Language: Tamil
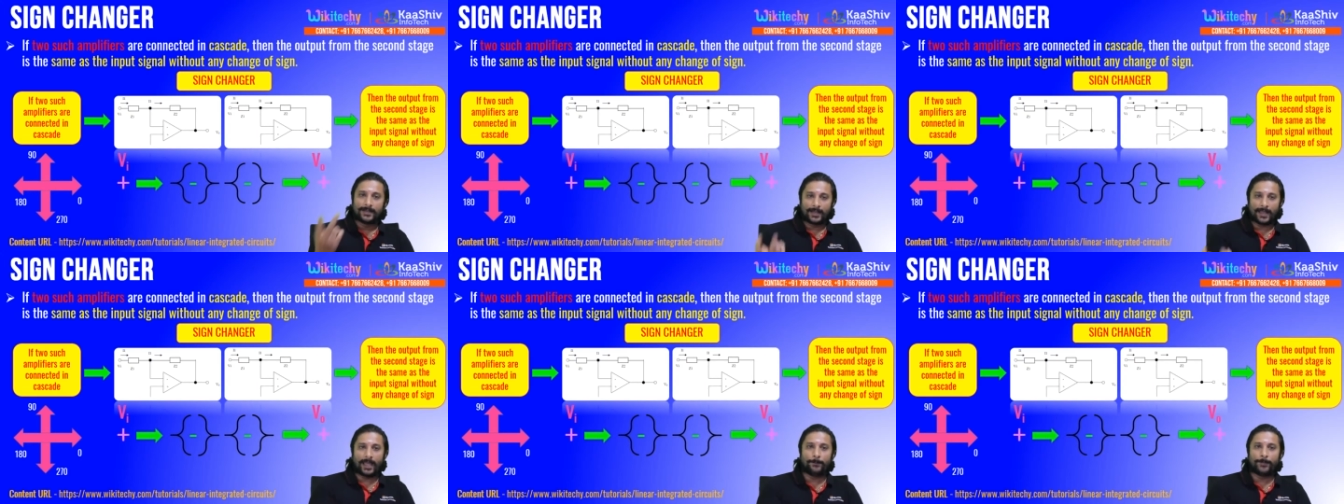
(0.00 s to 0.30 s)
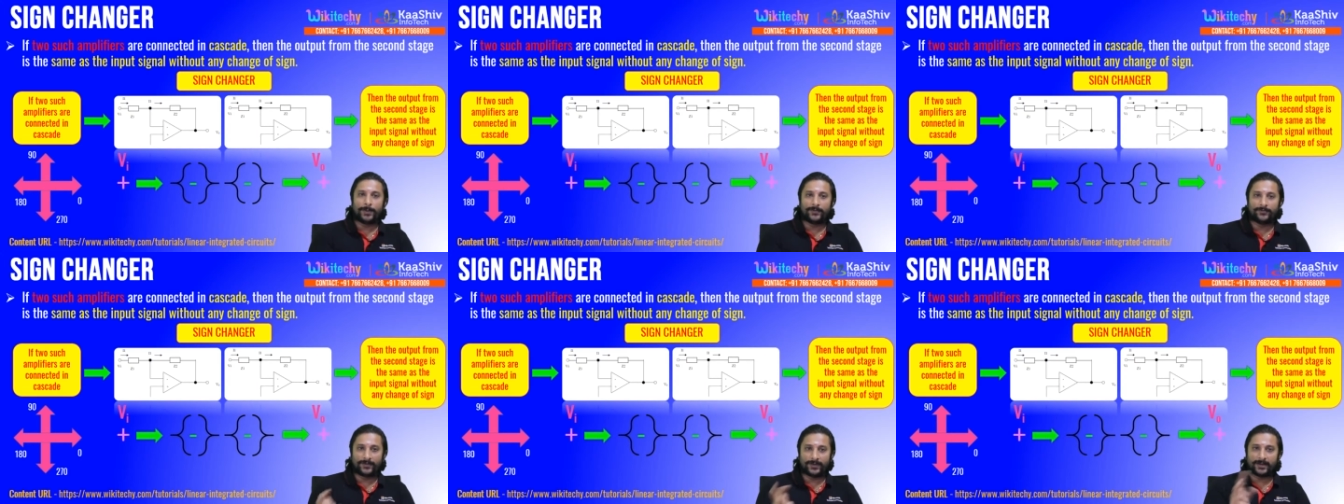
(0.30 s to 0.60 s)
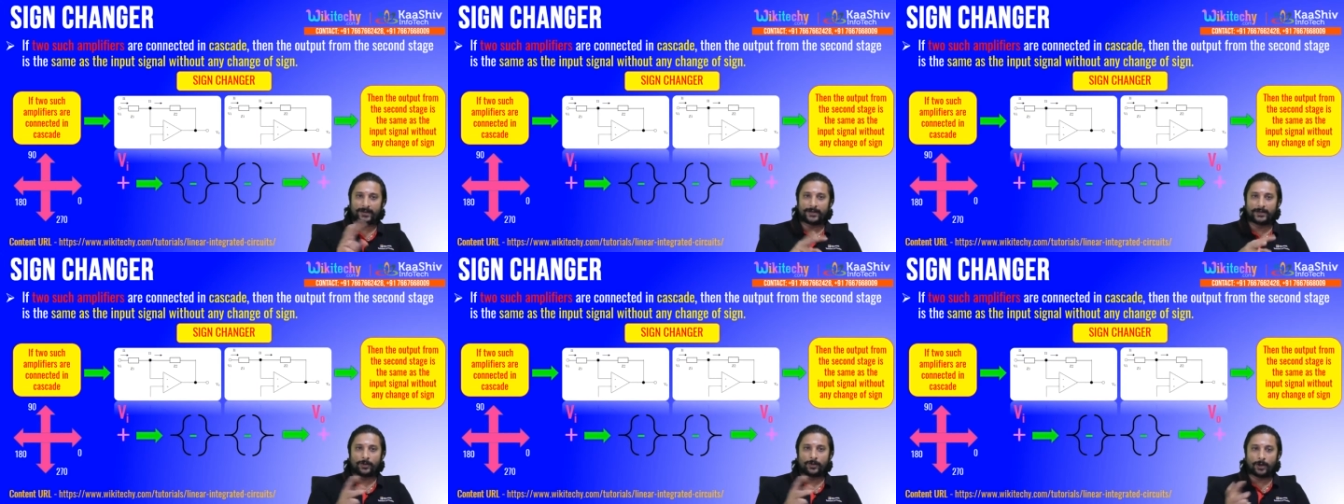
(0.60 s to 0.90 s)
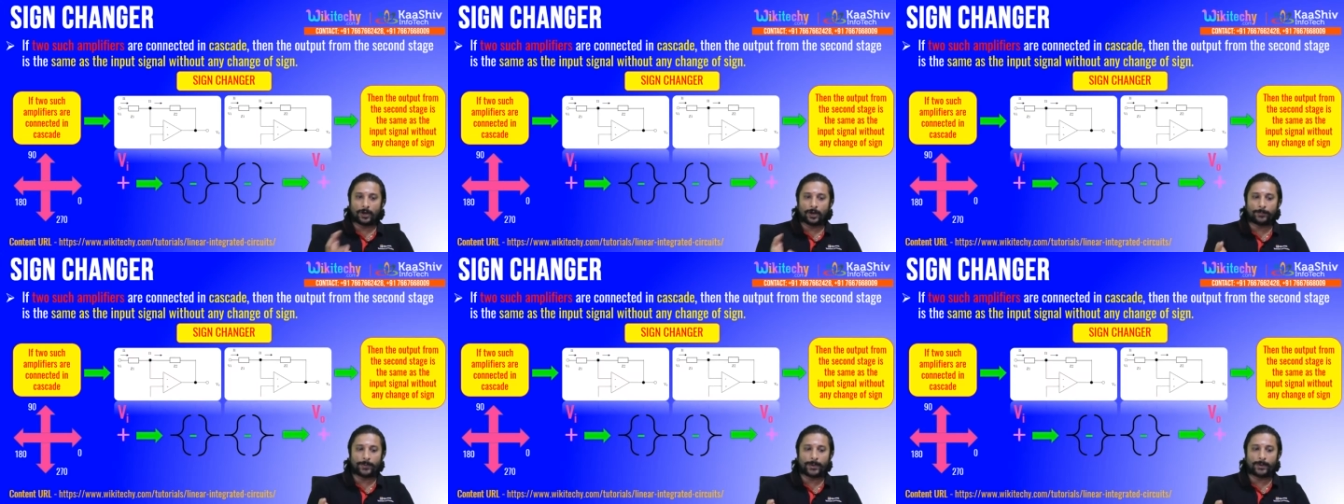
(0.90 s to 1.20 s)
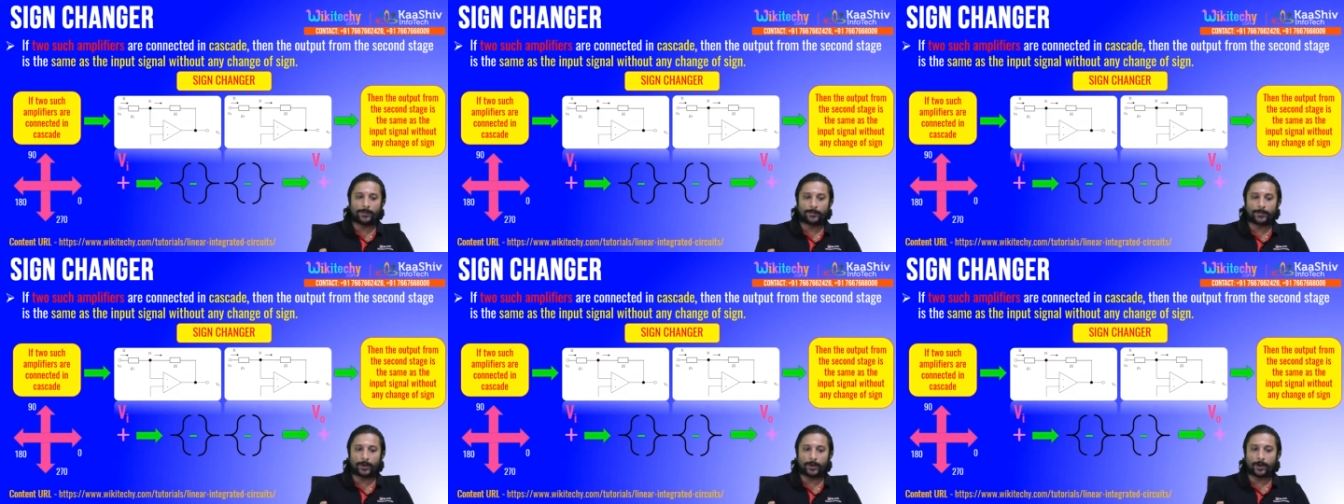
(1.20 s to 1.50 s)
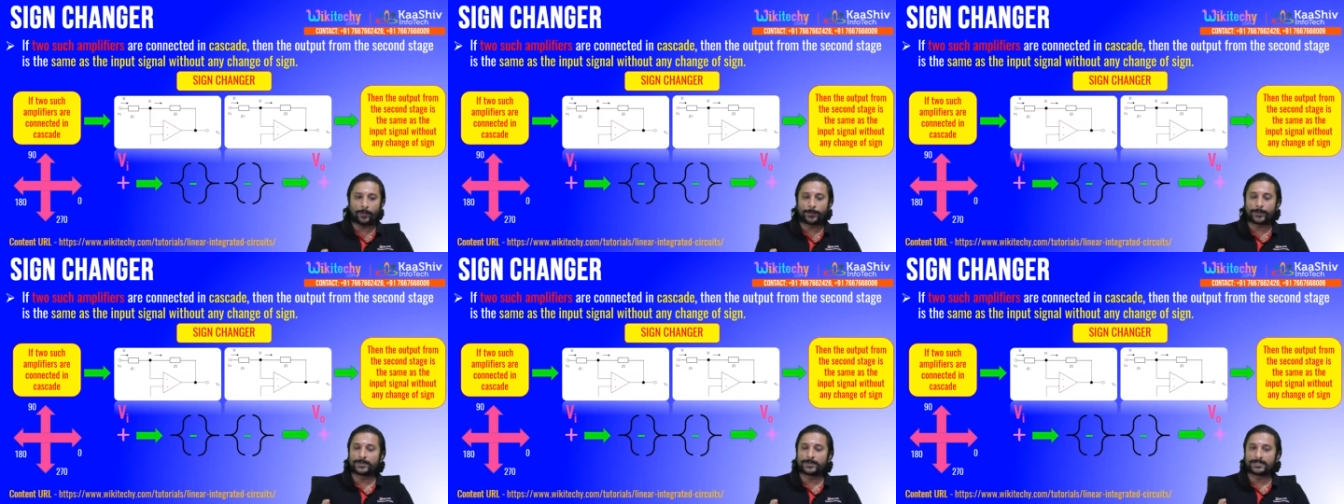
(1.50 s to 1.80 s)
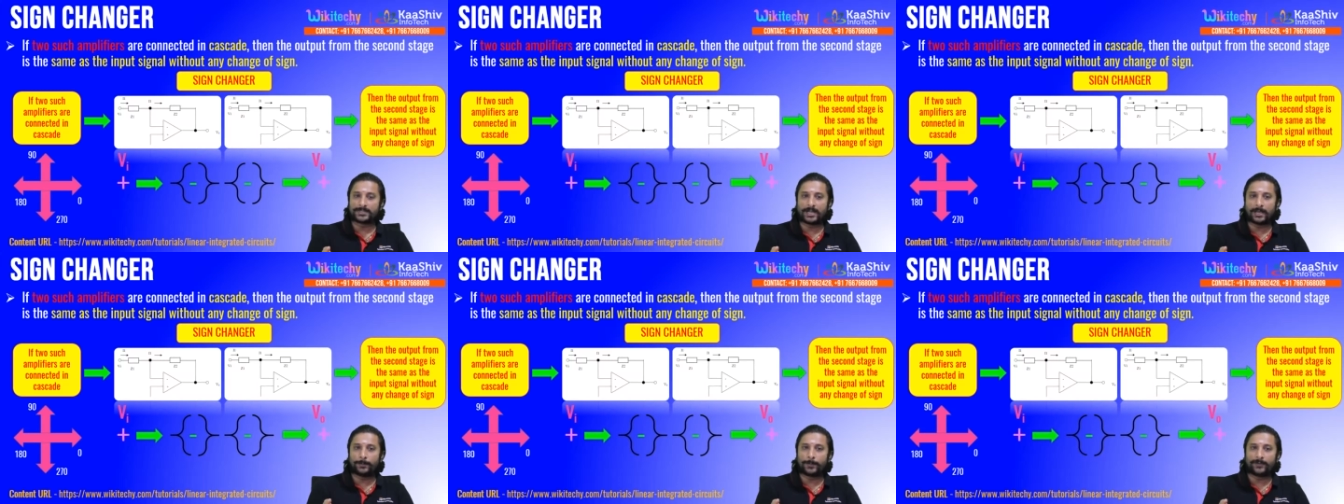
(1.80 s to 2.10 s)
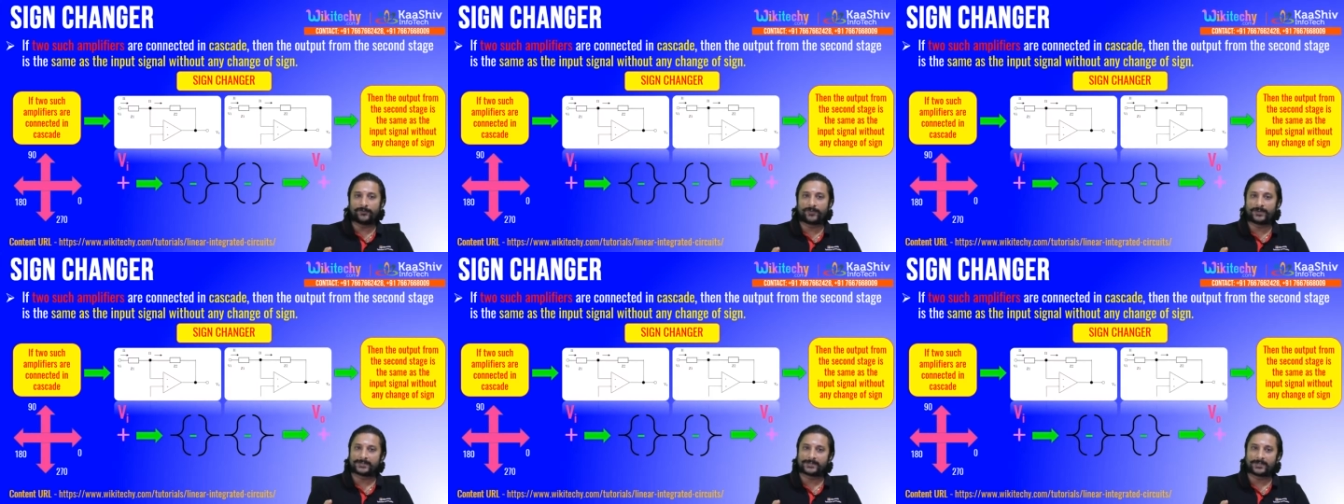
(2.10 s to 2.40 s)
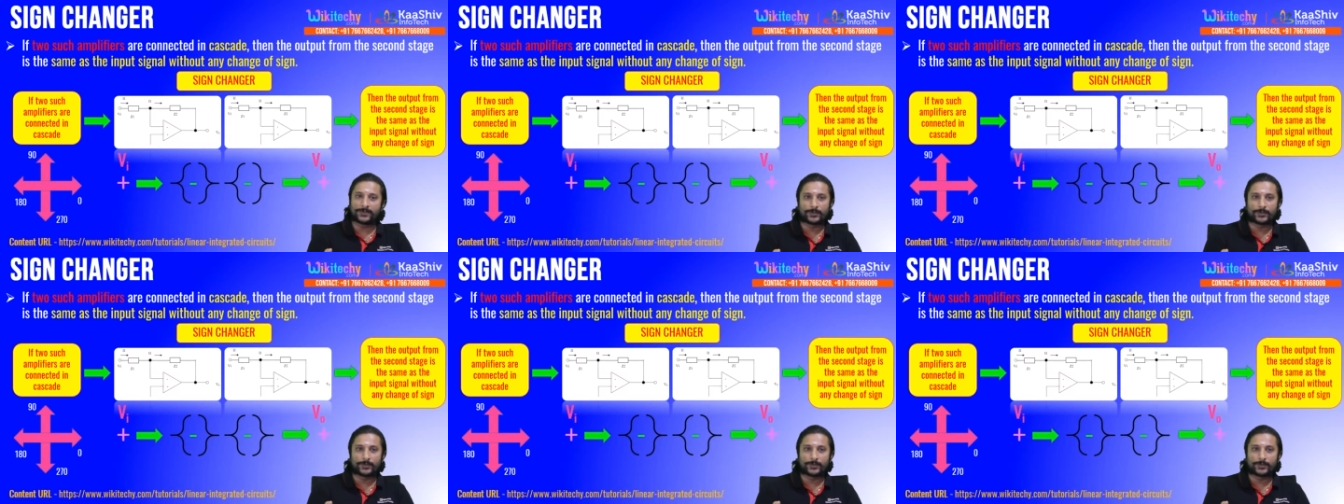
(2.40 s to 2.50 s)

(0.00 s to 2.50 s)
ஆம்பிளிஃபை ரெண்டு ஆப் ஆப்ரமேஷன் ஆப்ரேஷன் ஆம்பிளிஃபைஸை யூஸ்